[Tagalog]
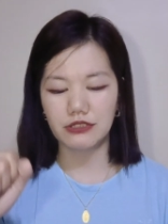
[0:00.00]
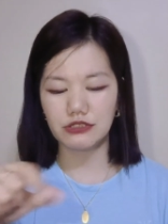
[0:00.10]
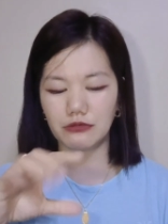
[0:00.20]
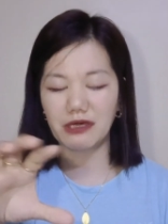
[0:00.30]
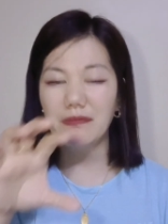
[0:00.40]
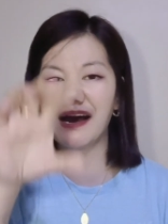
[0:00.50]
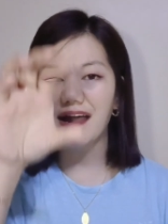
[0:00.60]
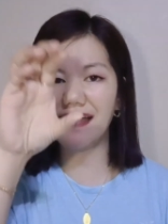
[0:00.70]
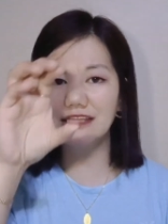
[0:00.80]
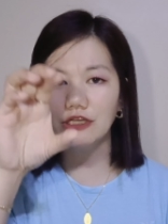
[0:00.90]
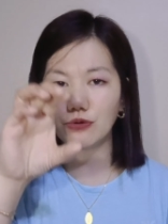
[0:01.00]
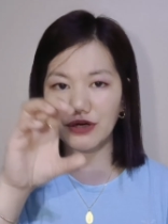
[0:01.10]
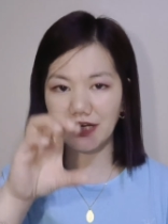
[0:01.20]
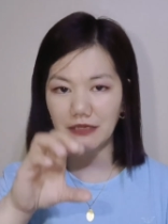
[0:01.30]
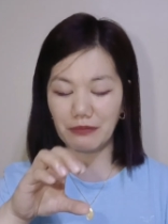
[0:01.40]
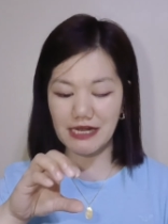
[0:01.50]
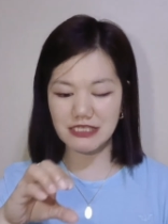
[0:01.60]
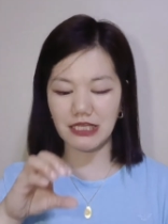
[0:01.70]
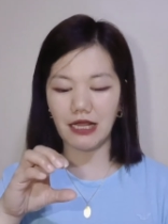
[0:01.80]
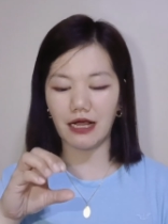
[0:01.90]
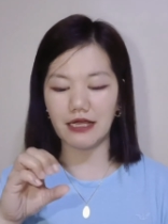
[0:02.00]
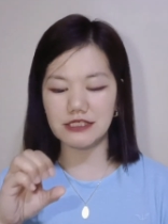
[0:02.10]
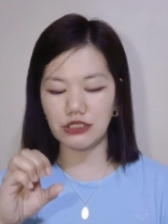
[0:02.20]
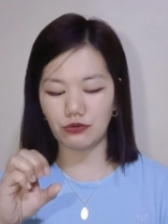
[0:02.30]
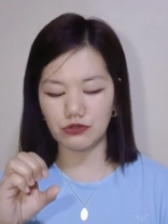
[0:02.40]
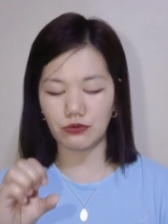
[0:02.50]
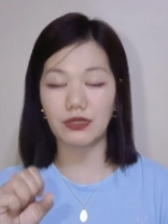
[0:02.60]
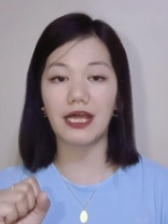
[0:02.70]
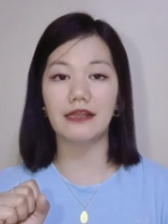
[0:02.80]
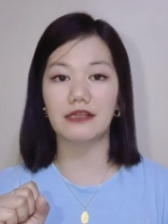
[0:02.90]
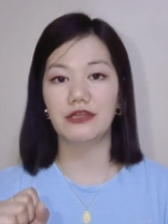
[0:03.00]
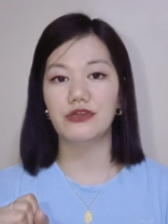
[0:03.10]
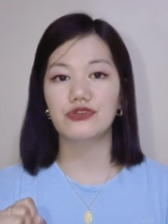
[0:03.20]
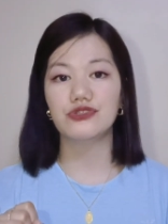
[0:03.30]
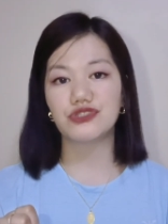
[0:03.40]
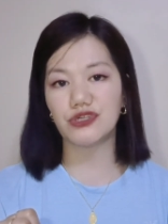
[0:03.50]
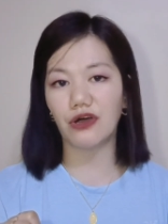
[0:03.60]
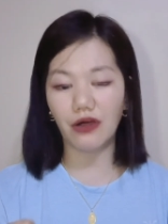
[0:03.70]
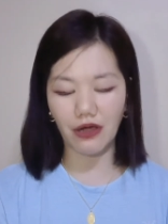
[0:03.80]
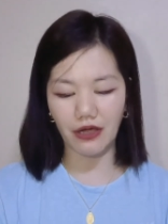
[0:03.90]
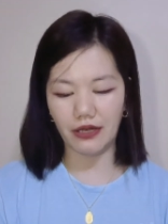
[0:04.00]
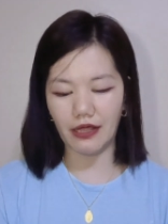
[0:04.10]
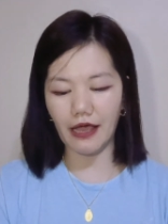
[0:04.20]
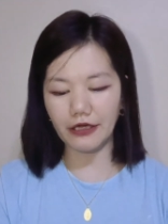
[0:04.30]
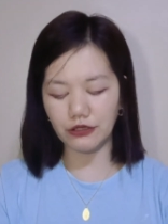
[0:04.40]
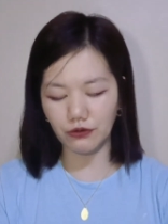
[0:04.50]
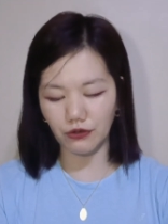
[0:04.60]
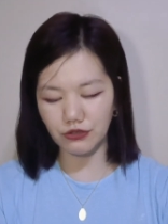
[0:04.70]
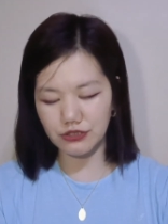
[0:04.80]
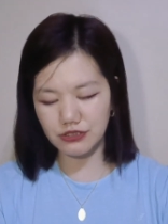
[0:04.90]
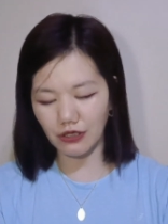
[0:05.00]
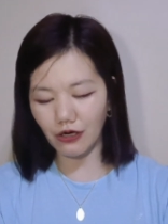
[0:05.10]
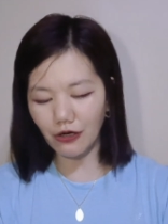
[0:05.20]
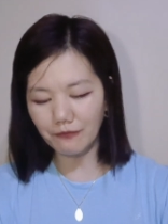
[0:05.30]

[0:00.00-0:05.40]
So, may mga category rin pala silang uh, sinusundan. John, ayun. So,